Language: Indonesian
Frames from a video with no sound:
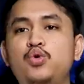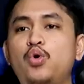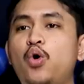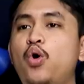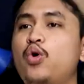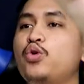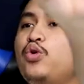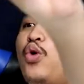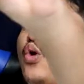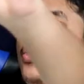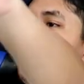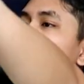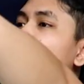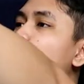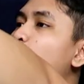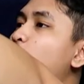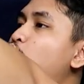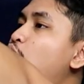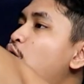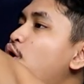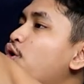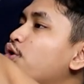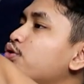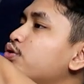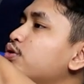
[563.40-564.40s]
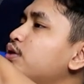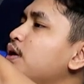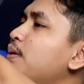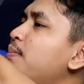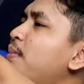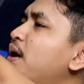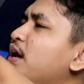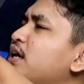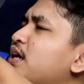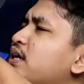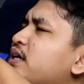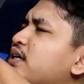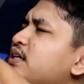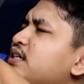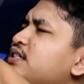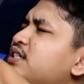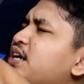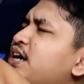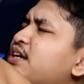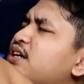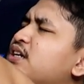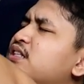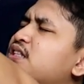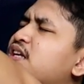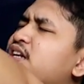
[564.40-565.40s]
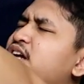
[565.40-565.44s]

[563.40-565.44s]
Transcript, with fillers: Yo yo yo, tim balik lagi di channel